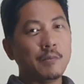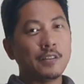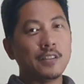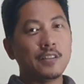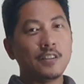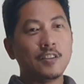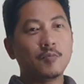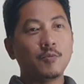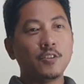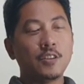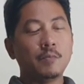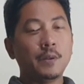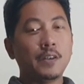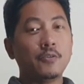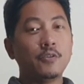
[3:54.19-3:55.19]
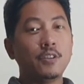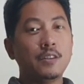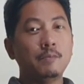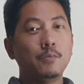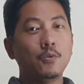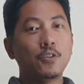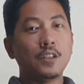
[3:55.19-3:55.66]
mag charge po siya, pero
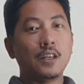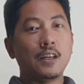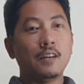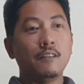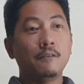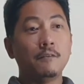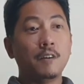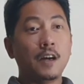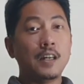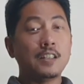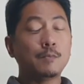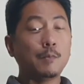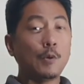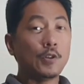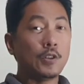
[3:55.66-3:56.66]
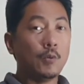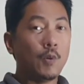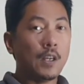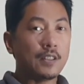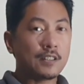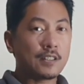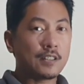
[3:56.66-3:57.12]
hindi po siya as 40
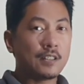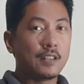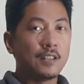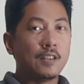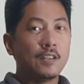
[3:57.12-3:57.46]
watts.